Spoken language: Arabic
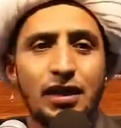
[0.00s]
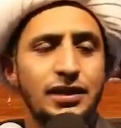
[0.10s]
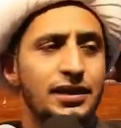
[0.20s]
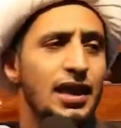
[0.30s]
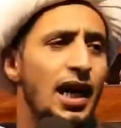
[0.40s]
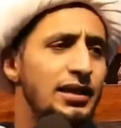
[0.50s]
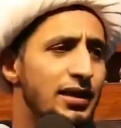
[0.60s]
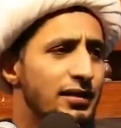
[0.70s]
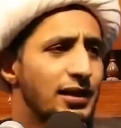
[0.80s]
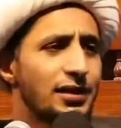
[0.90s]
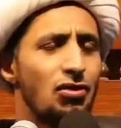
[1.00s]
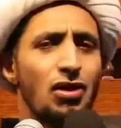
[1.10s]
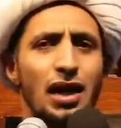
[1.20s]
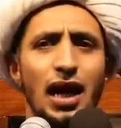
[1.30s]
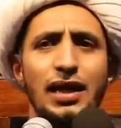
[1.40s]
الساعة أنت
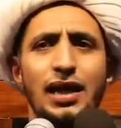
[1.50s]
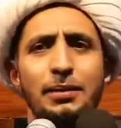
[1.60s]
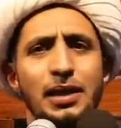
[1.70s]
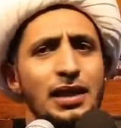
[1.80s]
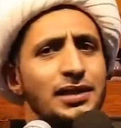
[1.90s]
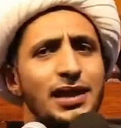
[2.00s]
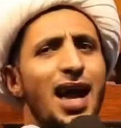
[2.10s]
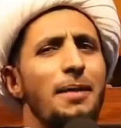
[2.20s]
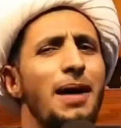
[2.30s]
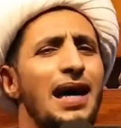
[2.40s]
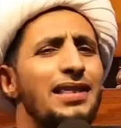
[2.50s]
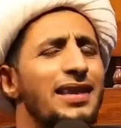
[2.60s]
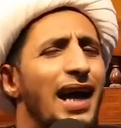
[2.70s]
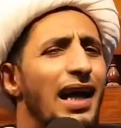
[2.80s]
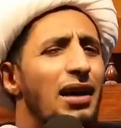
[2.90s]
تتصور أنا صعب
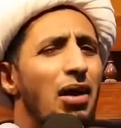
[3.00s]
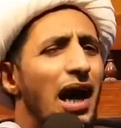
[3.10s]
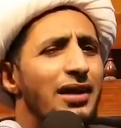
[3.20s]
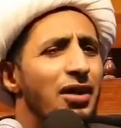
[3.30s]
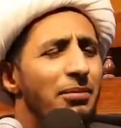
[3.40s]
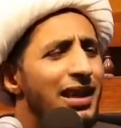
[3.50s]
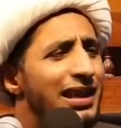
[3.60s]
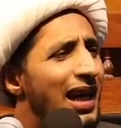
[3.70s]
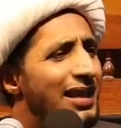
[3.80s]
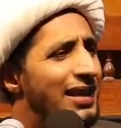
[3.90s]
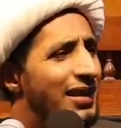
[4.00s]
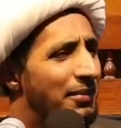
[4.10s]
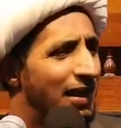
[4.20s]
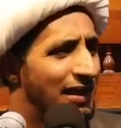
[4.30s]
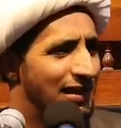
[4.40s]
أثر على واحد عمره 30 40